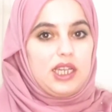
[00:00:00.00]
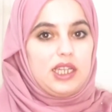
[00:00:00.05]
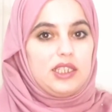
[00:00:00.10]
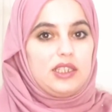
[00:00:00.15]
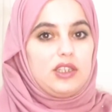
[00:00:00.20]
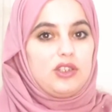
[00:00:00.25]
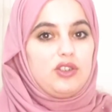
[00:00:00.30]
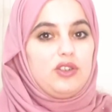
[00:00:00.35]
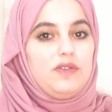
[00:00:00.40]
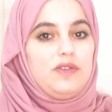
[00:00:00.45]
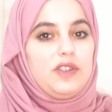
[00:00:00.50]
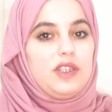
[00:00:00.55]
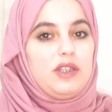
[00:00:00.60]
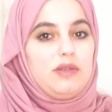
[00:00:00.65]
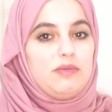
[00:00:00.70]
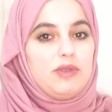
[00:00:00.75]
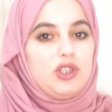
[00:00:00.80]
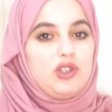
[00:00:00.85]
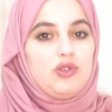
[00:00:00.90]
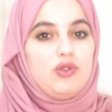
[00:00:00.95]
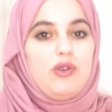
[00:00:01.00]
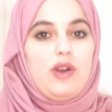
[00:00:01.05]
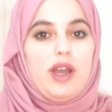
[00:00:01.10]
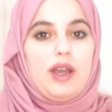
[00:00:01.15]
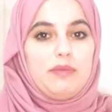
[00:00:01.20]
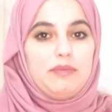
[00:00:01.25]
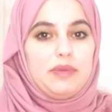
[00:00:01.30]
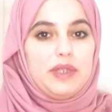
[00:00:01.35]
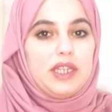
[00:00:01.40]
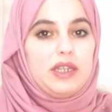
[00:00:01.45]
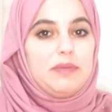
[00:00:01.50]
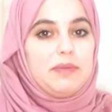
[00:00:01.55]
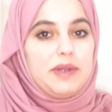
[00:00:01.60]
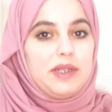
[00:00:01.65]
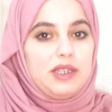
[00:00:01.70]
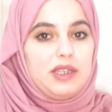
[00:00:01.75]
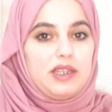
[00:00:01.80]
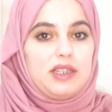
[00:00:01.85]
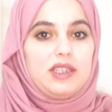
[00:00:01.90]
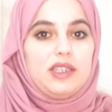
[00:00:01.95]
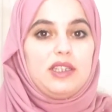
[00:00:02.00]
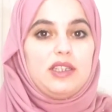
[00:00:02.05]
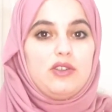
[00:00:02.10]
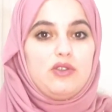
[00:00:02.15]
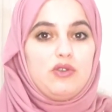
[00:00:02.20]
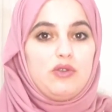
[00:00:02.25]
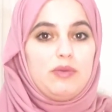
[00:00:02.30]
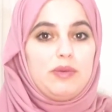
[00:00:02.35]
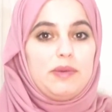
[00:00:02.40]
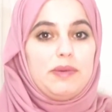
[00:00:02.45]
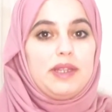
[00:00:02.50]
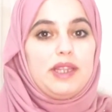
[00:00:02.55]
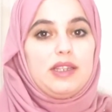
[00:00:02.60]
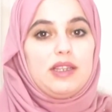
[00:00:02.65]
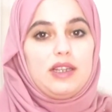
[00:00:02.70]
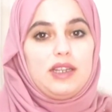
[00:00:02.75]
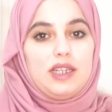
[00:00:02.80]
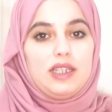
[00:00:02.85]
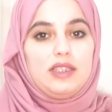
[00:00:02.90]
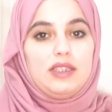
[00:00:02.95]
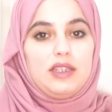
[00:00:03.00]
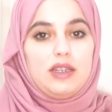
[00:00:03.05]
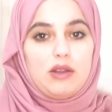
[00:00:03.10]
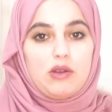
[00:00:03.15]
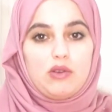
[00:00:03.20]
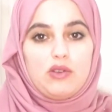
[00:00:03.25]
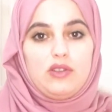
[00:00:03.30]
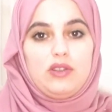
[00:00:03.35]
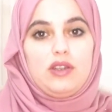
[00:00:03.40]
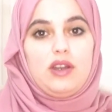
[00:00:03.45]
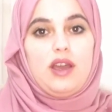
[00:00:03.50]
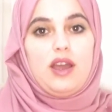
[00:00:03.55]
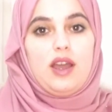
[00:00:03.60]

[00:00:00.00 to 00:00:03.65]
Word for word: إذا شفت المشروع عم بيكبر كتير وببطل عندي القدرة